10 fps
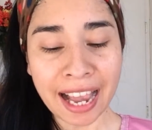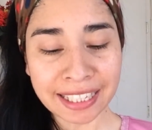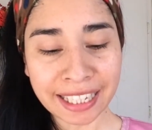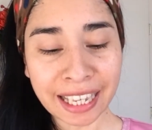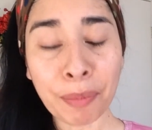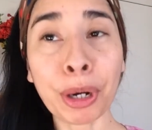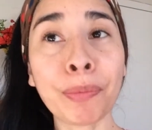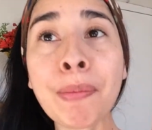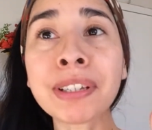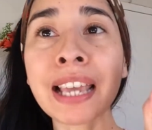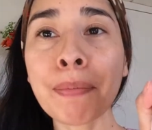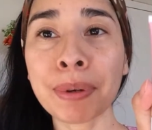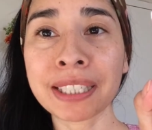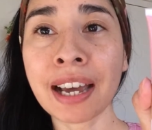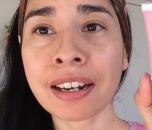Así que bueno, vamos a
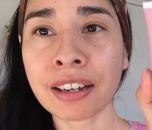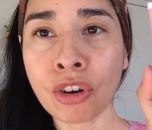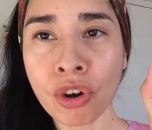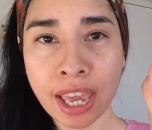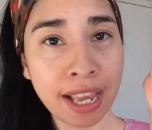empezar con